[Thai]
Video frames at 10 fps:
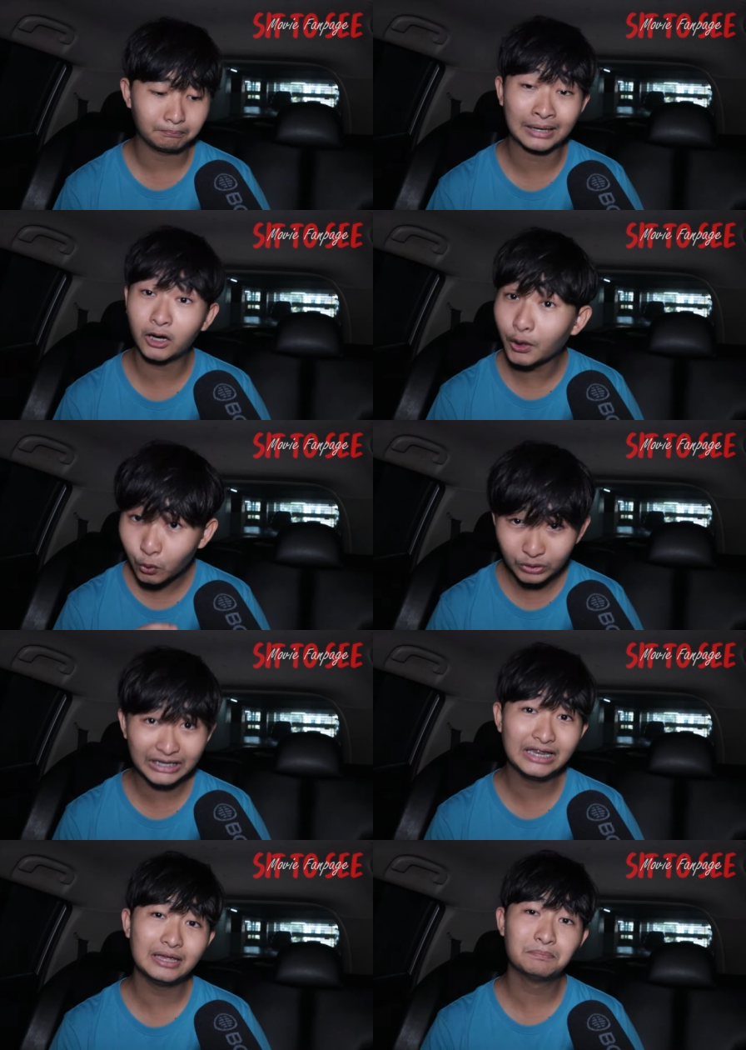มันก็ดู
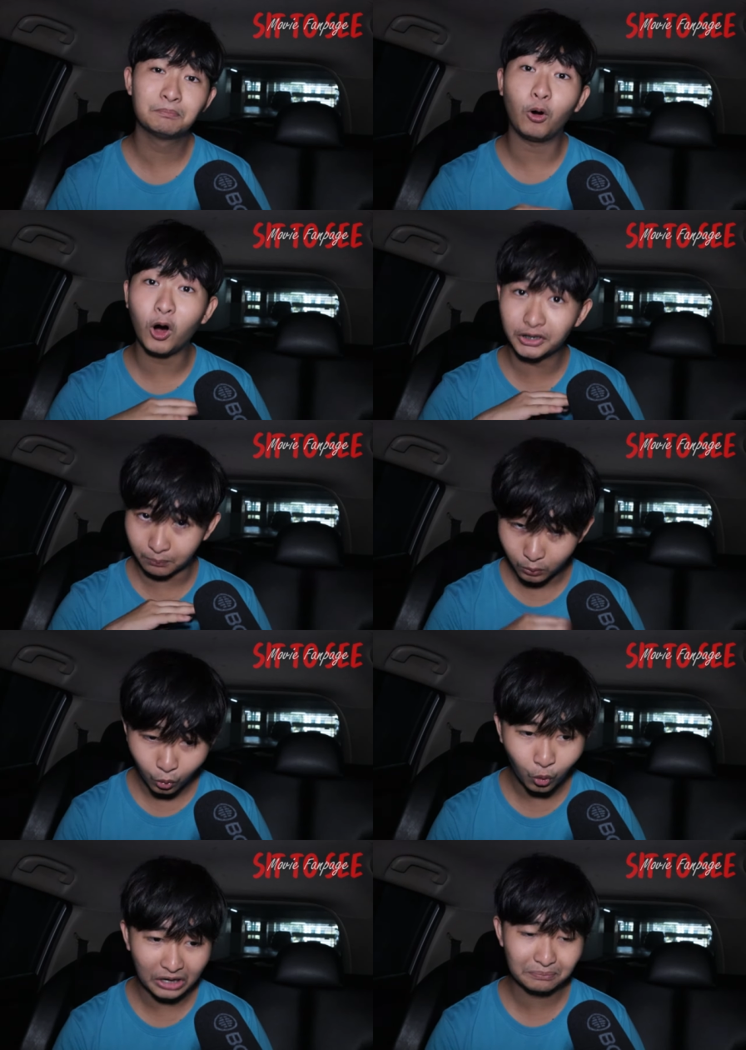ดีพอสม
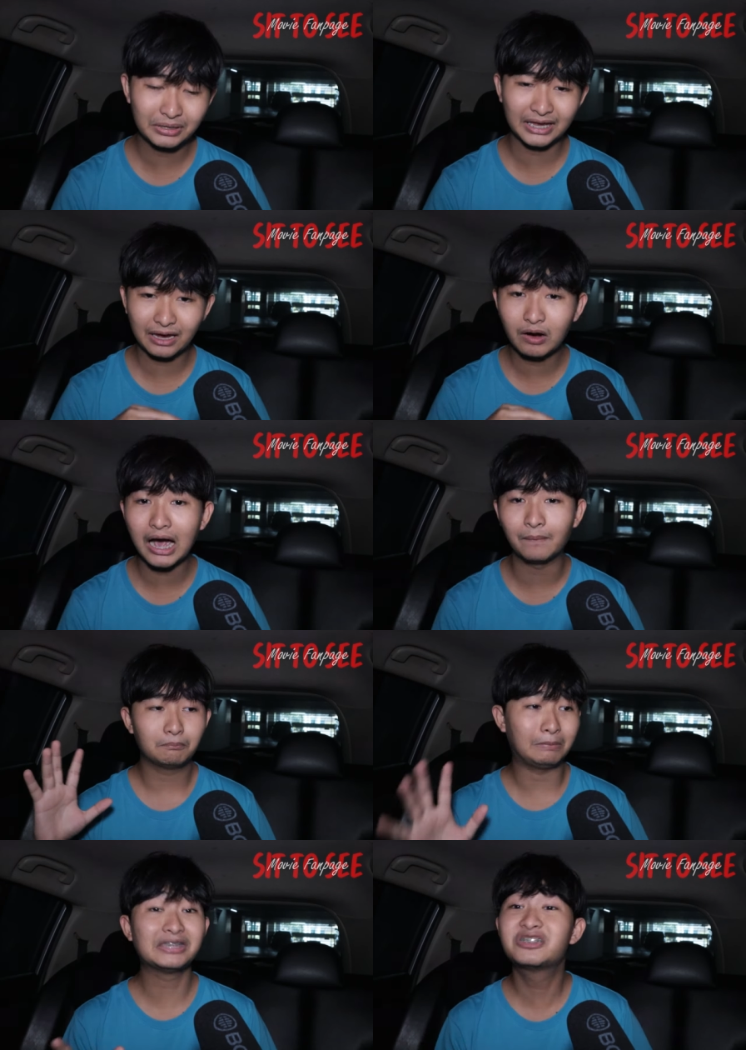ควร เพียงแค่ว่า
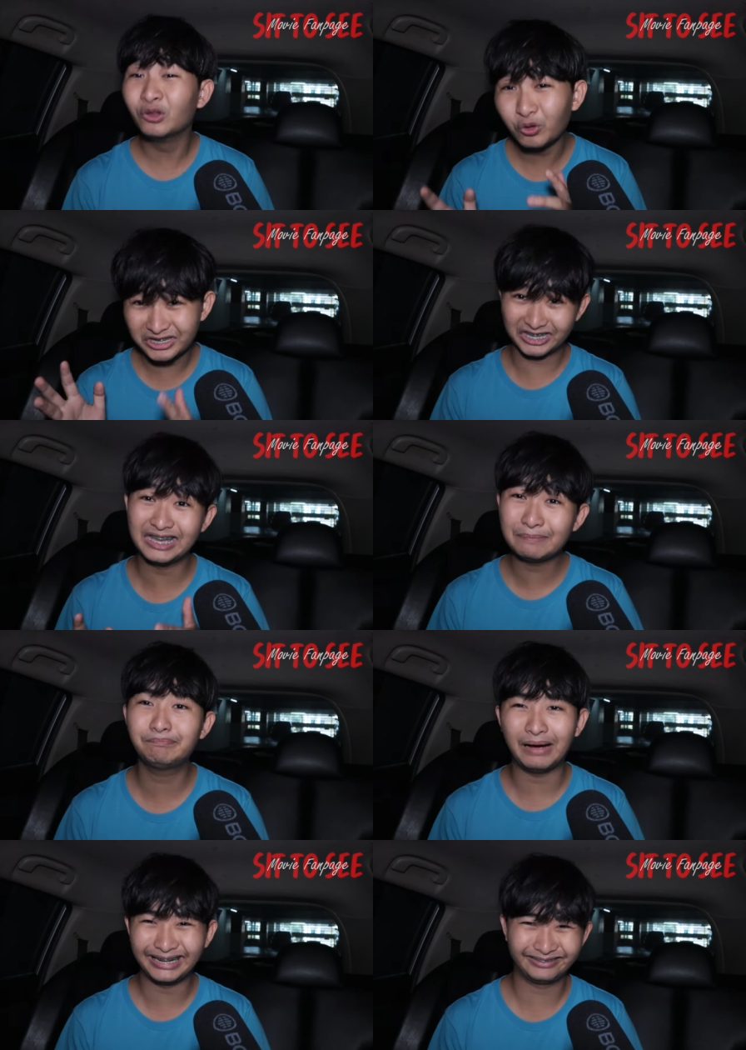มันดูชีพ
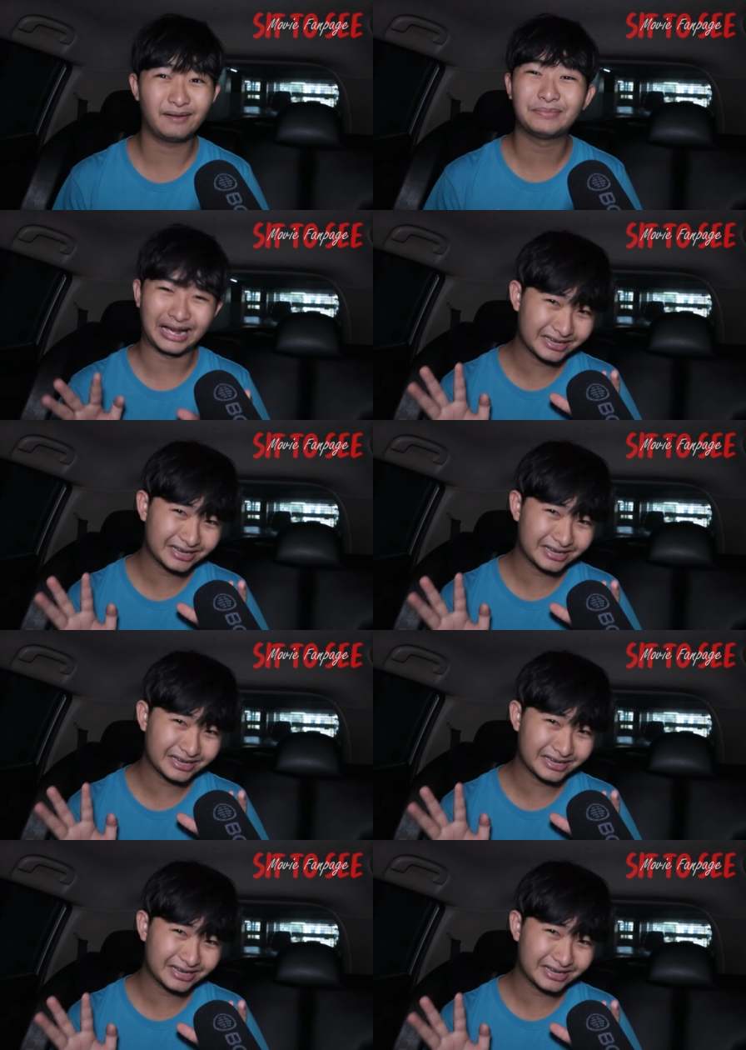ไปสำหรับหนั